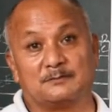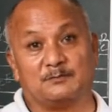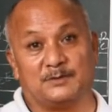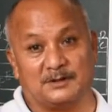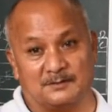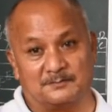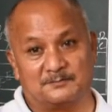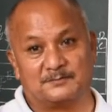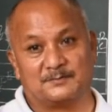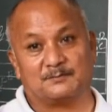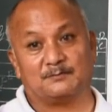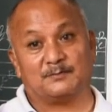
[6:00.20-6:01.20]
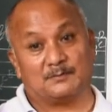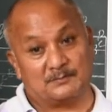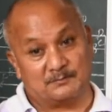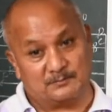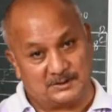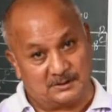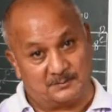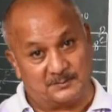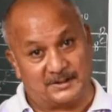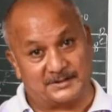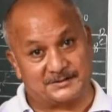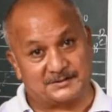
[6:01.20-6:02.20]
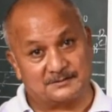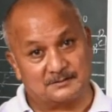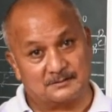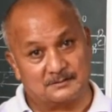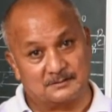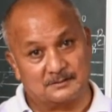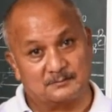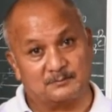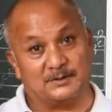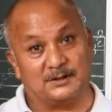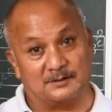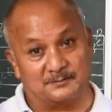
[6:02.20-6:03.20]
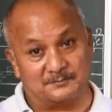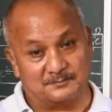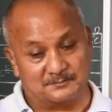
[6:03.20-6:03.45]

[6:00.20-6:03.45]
मीनम मीनम रेस्ट मीनम